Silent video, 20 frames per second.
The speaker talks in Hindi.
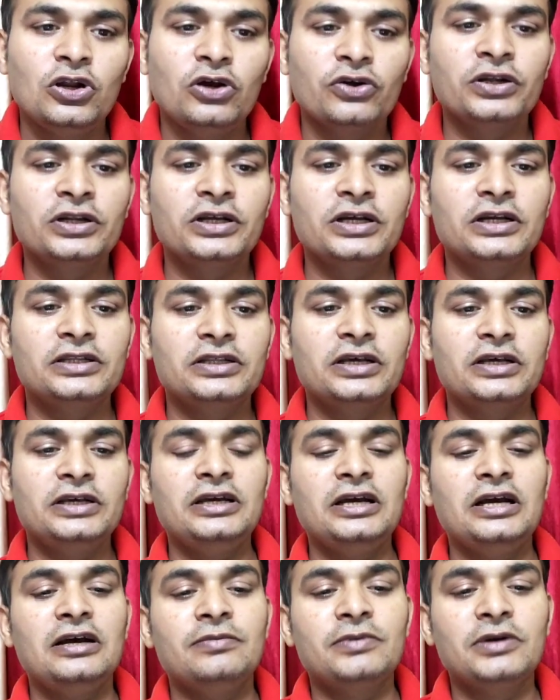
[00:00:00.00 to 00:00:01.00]
लॉगिन करते
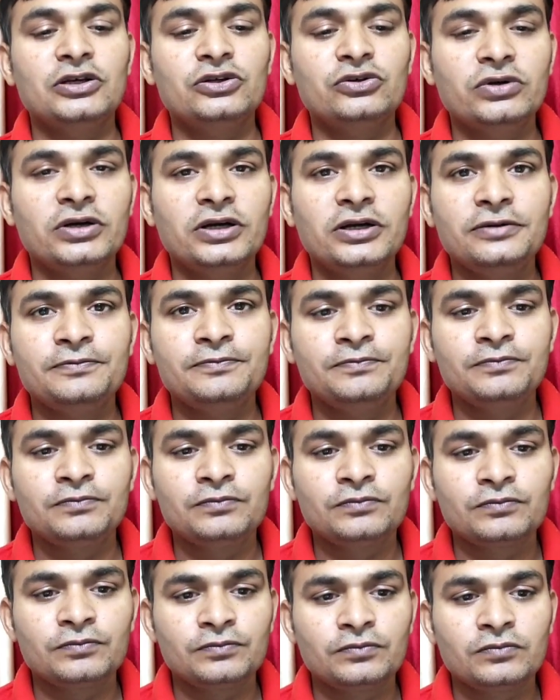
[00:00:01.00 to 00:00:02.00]
ही आपका जो है
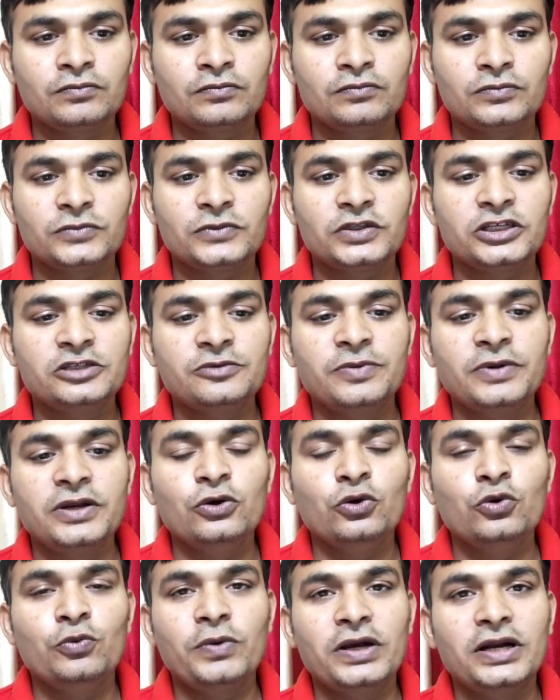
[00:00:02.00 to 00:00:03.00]

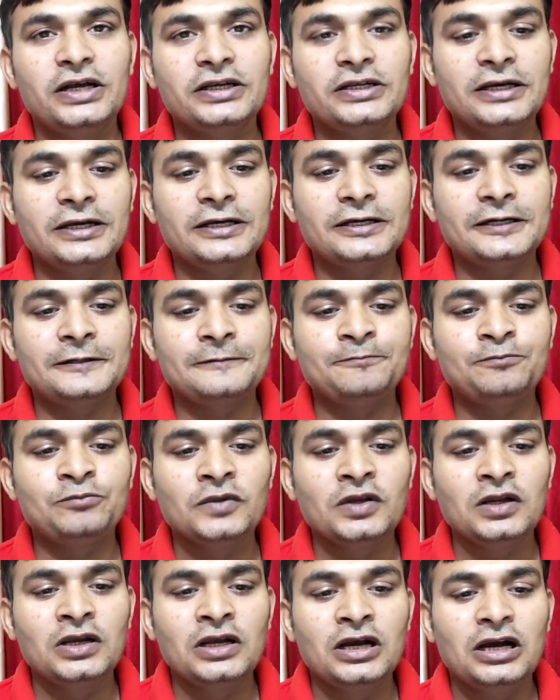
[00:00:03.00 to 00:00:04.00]
डिस्प्ले ऊपर आ जाएगा
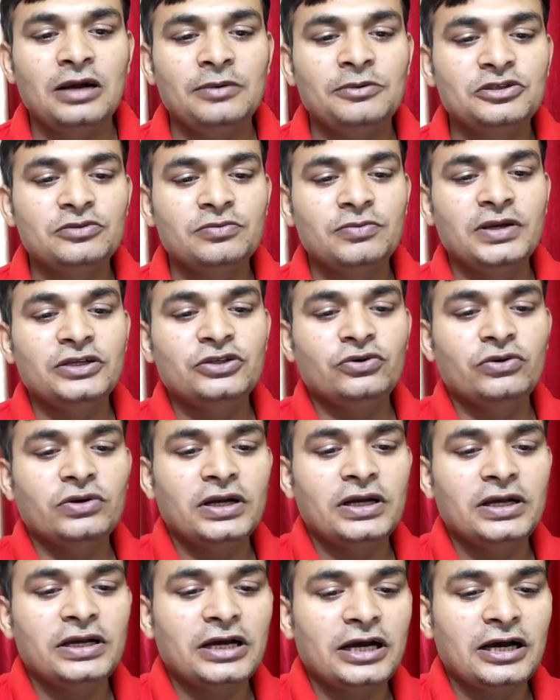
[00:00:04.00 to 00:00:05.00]
अब इसमें जो
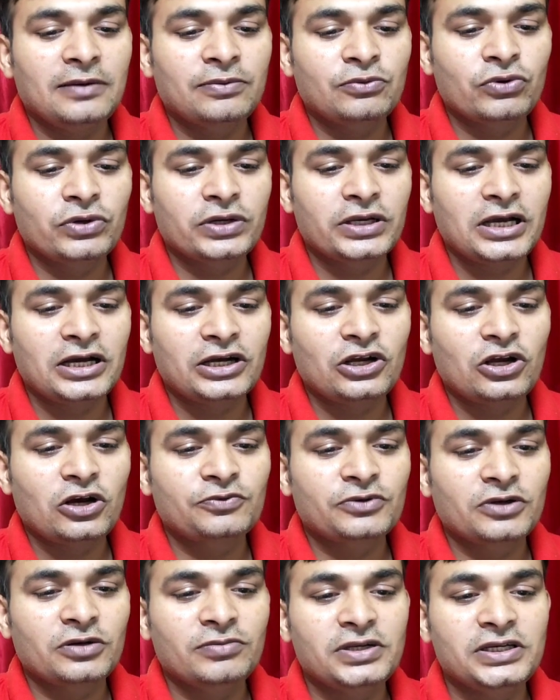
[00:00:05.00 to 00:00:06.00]
है आपको क्या क्या
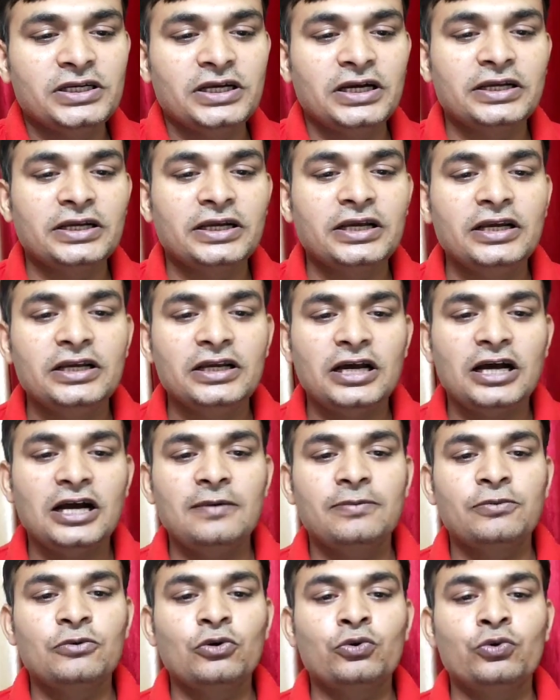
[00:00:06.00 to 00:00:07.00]
ऑप्शन मिल जाएंगे
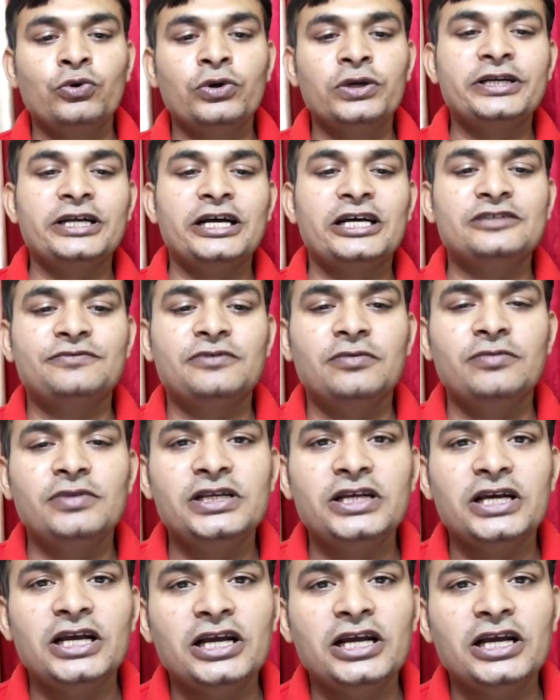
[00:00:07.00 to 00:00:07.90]
आपको क्विक ट्रांसफ़र मिल